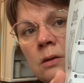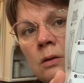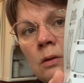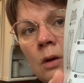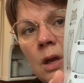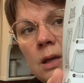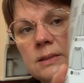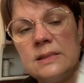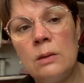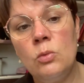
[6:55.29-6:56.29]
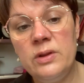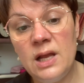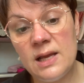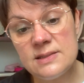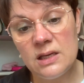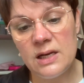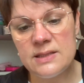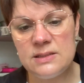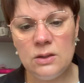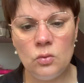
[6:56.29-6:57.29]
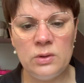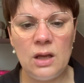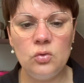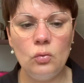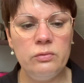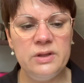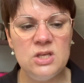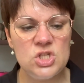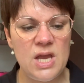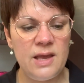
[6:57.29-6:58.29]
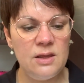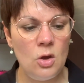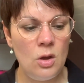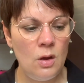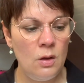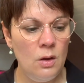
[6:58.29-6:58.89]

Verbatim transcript: Euh, c'est un modèle assez classique qu'on a retrouvé déjà ailleurs.